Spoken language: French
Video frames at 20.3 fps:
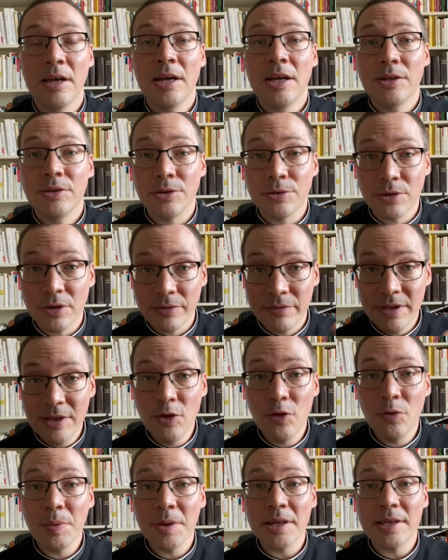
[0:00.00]
Notre vie de
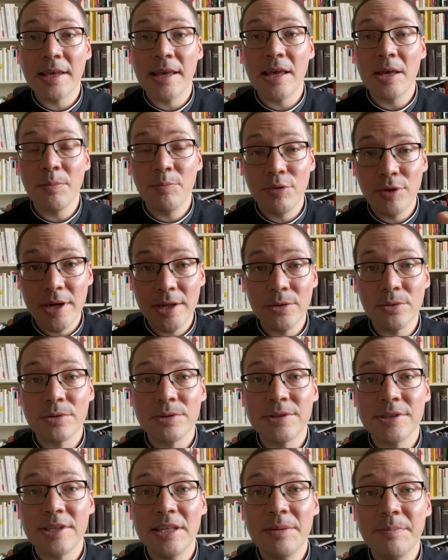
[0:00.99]
prière peut être
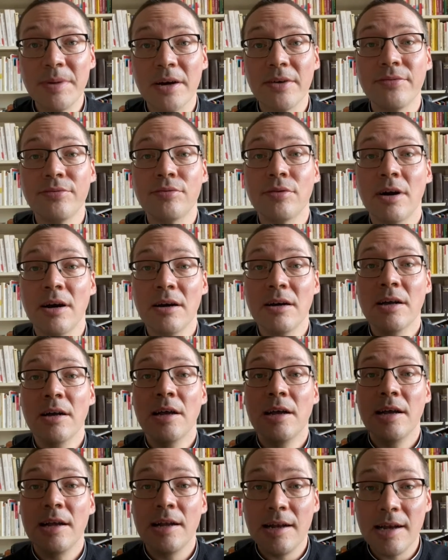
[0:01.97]
aussi parfois
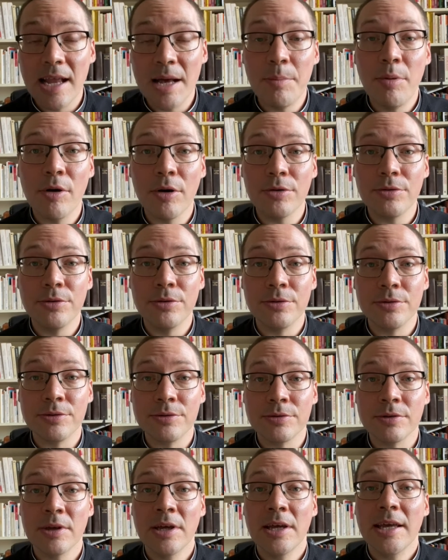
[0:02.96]

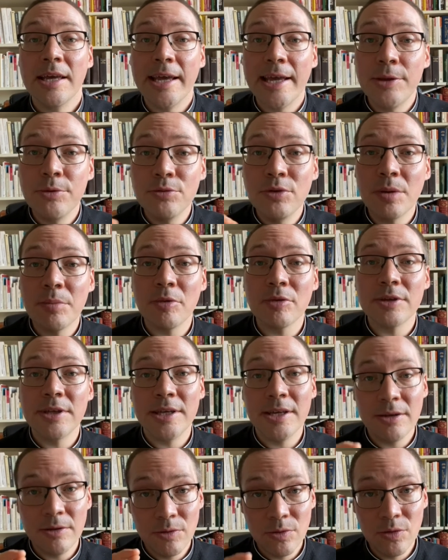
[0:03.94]
laborieuse et nous
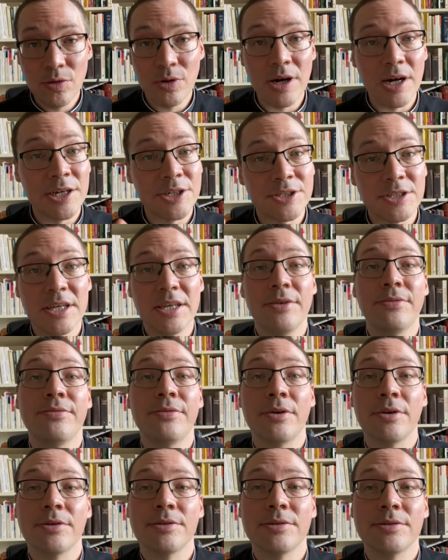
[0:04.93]
demander courage et
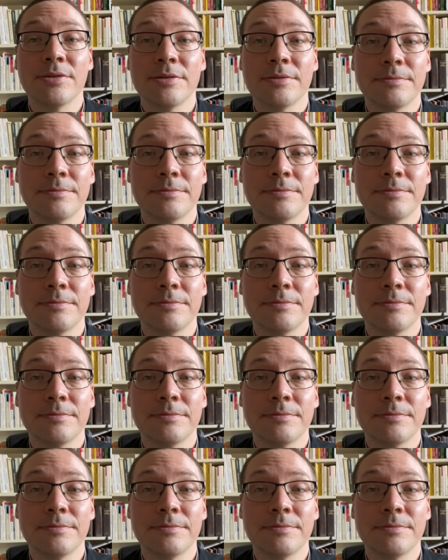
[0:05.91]
force.